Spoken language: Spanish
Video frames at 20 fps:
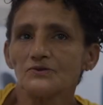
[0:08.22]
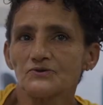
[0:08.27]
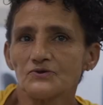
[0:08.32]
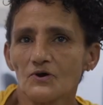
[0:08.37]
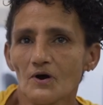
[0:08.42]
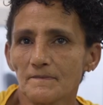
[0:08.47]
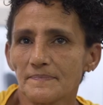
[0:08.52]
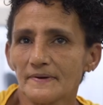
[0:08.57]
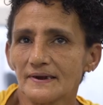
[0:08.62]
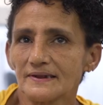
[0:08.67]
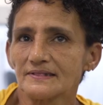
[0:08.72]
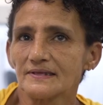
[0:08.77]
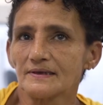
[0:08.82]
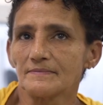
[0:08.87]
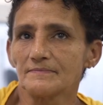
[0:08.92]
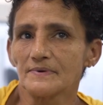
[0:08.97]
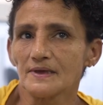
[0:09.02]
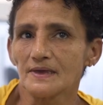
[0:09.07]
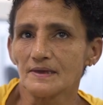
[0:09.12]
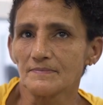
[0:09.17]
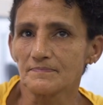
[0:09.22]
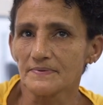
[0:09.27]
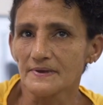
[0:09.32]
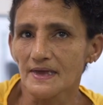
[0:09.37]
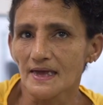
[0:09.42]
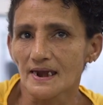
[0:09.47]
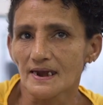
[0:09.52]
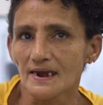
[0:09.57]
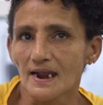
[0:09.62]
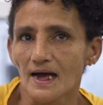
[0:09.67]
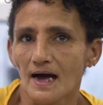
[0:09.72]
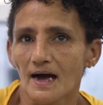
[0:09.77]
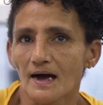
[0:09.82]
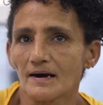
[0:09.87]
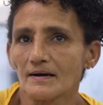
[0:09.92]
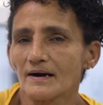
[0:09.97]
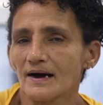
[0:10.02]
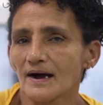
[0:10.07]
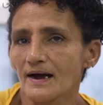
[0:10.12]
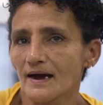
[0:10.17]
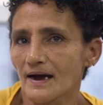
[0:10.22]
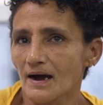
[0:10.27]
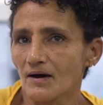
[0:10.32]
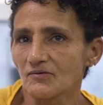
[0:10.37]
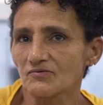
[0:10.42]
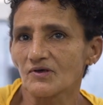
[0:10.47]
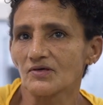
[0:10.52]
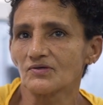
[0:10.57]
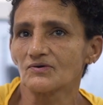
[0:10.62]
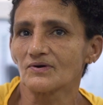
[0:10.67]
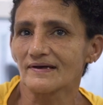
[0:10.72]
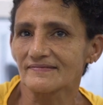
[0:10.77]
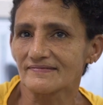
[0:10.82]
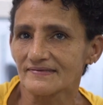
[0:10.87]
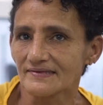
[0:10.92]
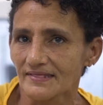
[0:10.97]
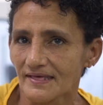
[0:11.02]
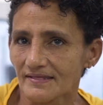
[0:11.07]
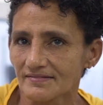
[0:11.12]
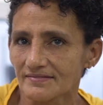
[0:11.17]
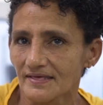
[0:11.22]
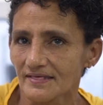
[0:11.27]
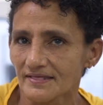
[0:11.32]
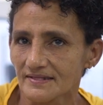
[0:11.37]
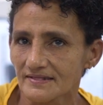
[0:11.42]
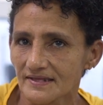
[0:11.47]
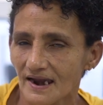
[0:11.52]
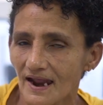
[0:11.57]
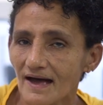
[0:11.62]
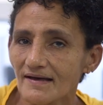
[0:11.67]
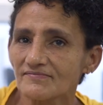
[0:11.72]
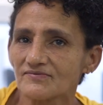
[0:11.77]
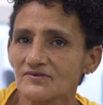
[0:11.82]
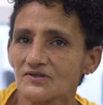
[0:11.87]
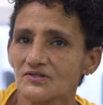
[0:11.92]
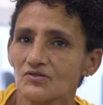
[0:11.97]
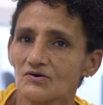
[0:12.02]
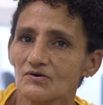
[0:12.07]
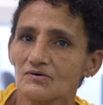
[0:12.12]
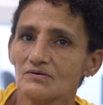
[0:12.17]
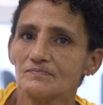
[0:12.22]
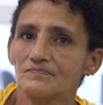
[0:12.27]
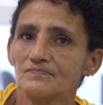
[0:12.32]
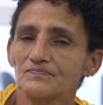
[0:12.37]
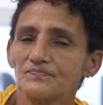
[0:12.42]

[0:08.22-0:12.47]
Yo perdí mi pierna a causa de un accidente de tránsito.